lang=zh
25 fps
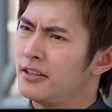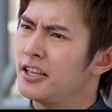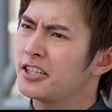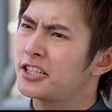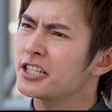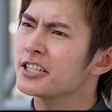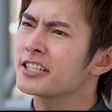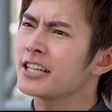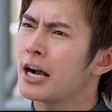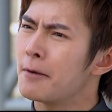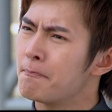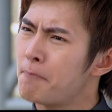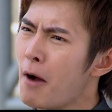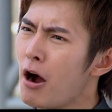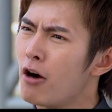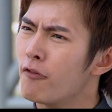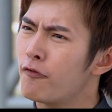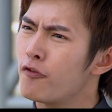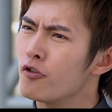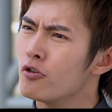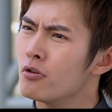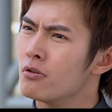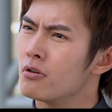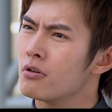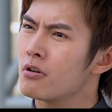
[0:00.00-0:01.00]
你是想报
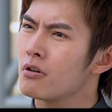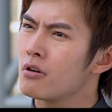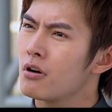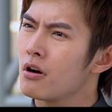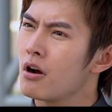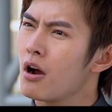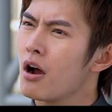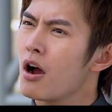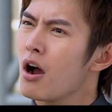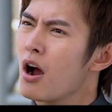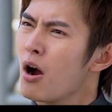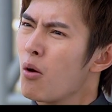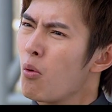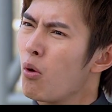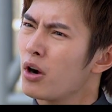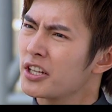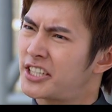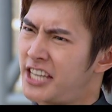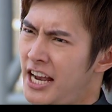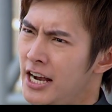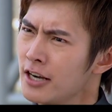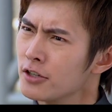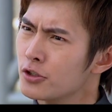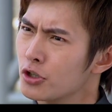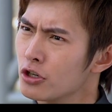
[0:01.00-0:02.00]
复？我
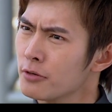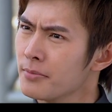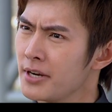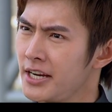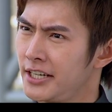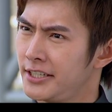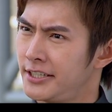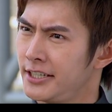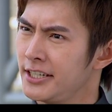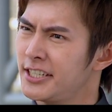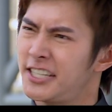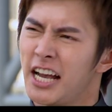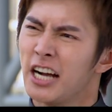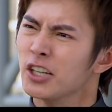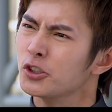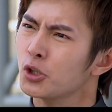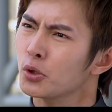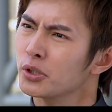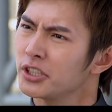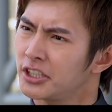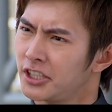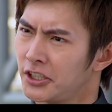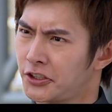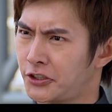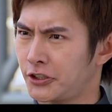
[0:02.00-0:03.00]
抢走美琪，抢
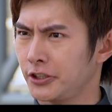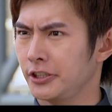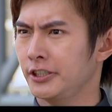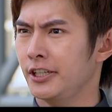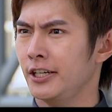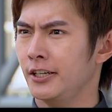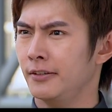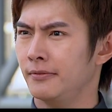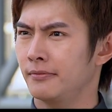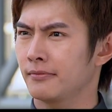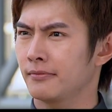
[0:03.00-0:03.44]
走你的事业。